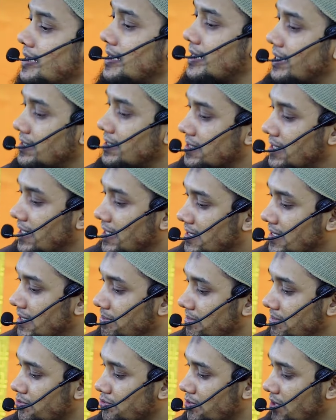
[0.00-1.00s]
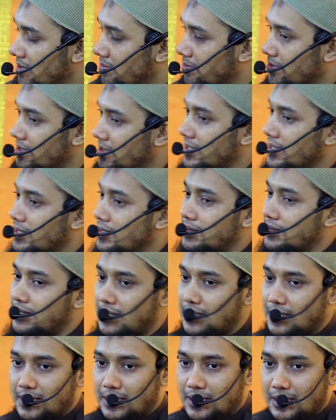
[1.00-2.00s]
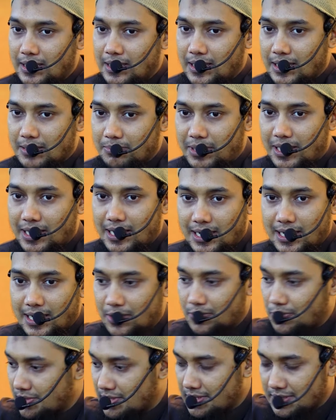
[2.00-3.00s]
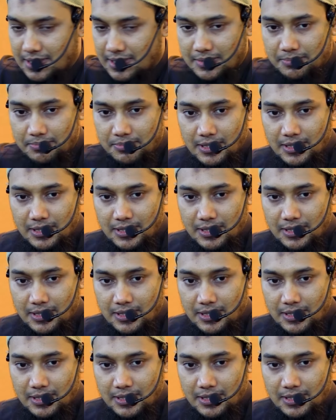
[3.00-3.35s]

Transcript: দেখলেন যে একটা চুলার মধ্যে এক মা রান্না করতেছেন